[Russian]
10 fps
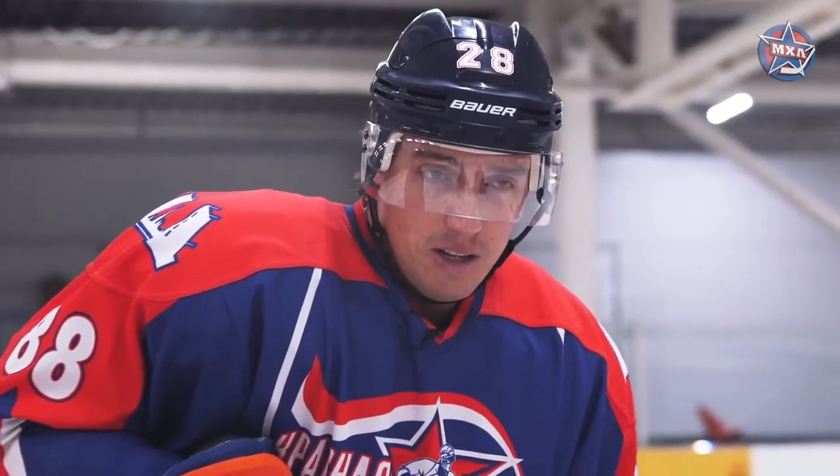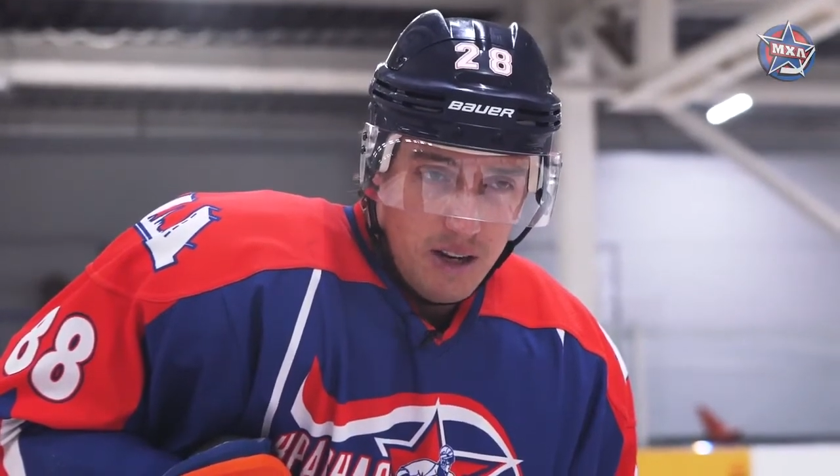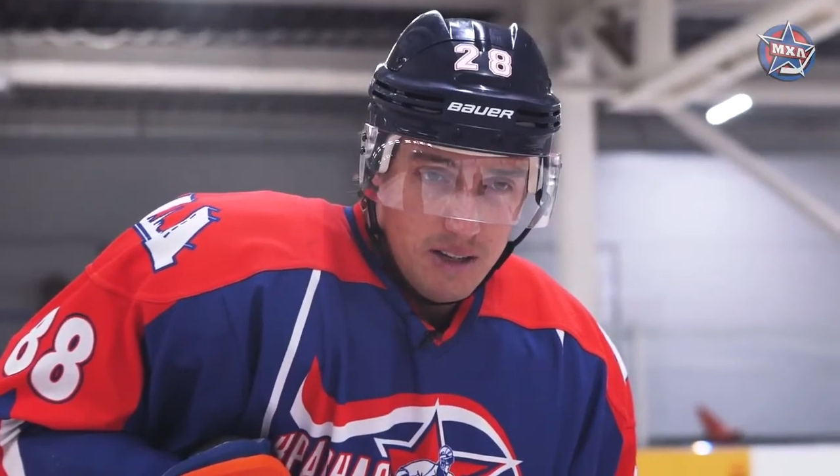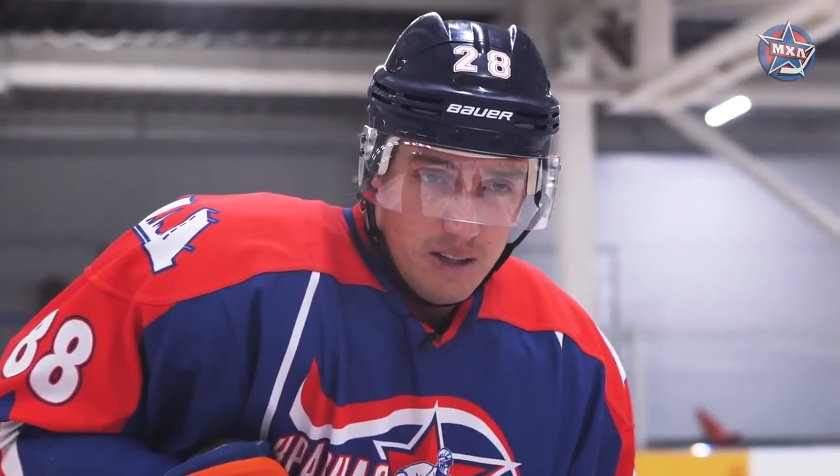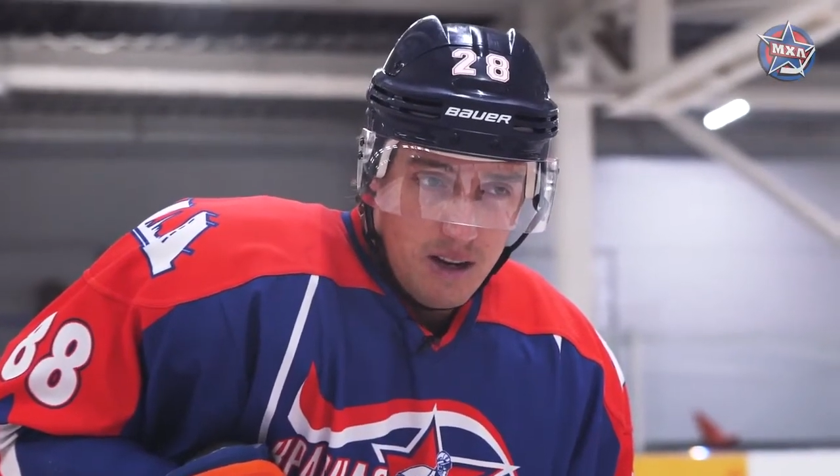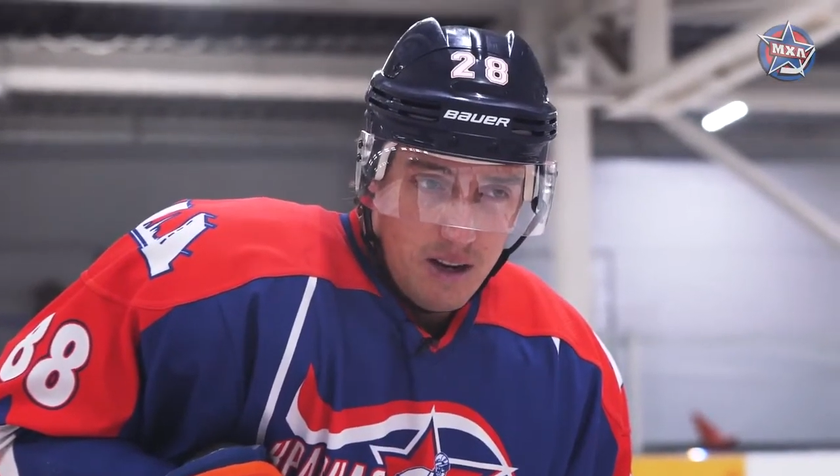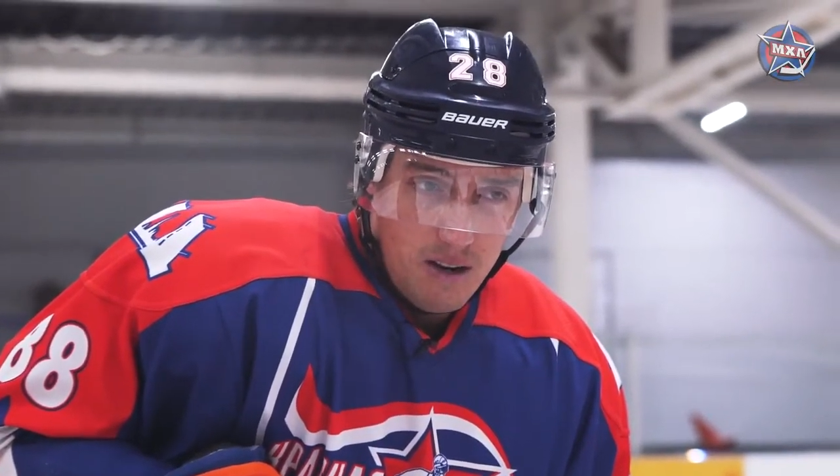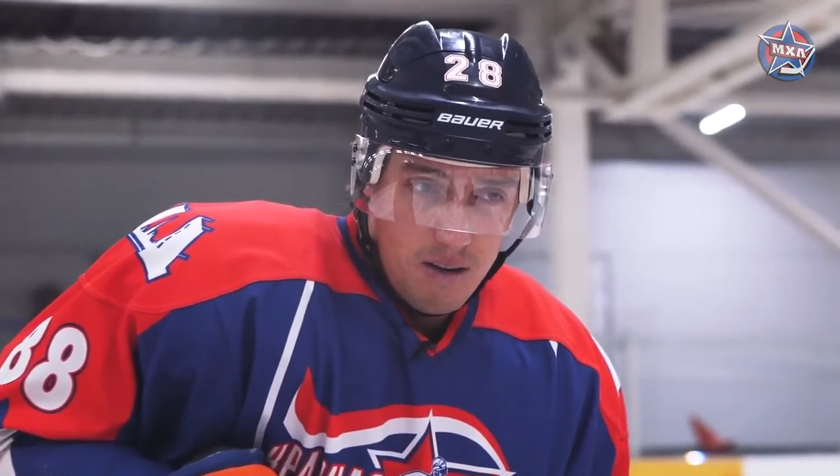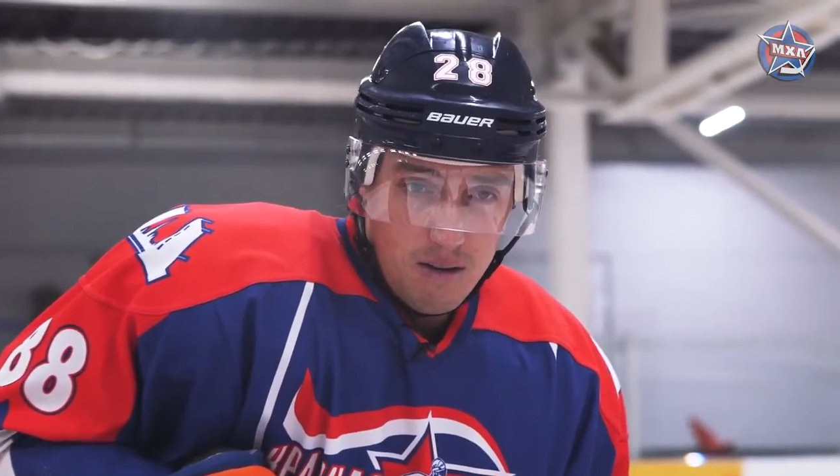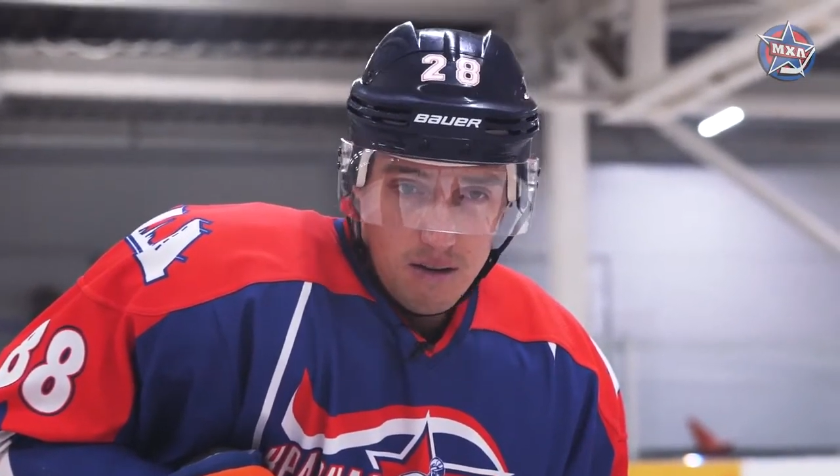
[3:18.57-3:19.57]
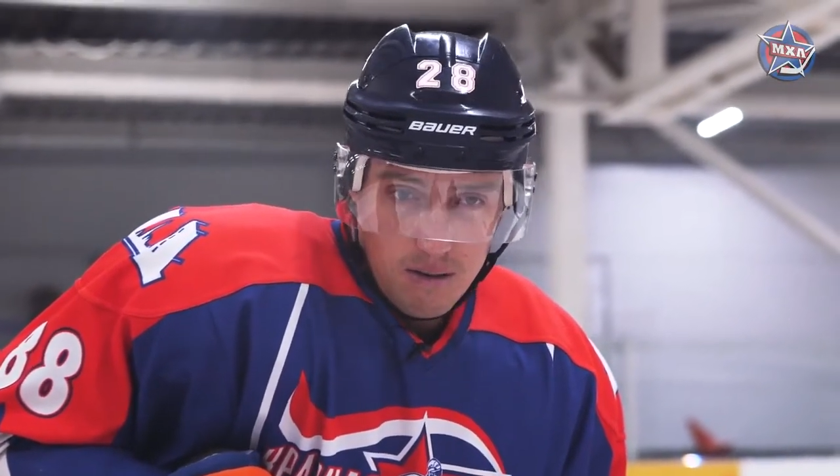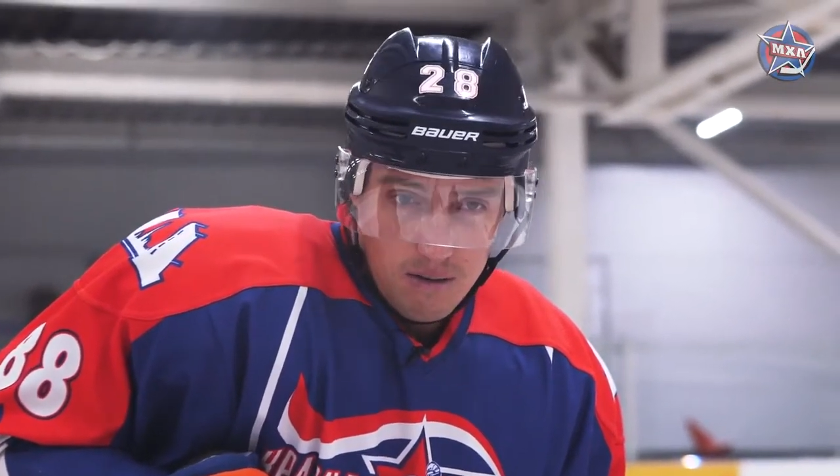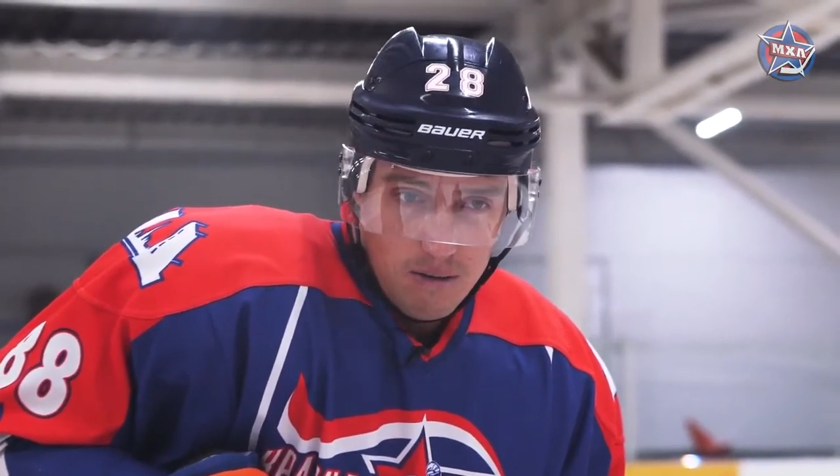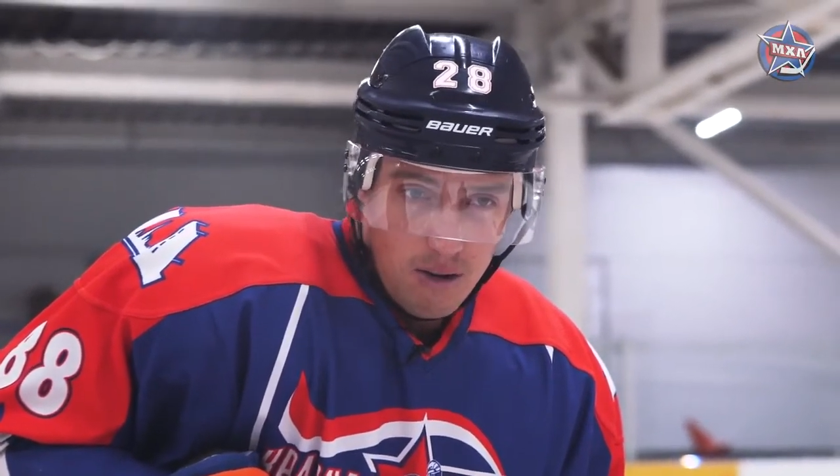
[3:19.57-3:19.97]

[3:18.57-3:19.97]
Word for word: интересное, э,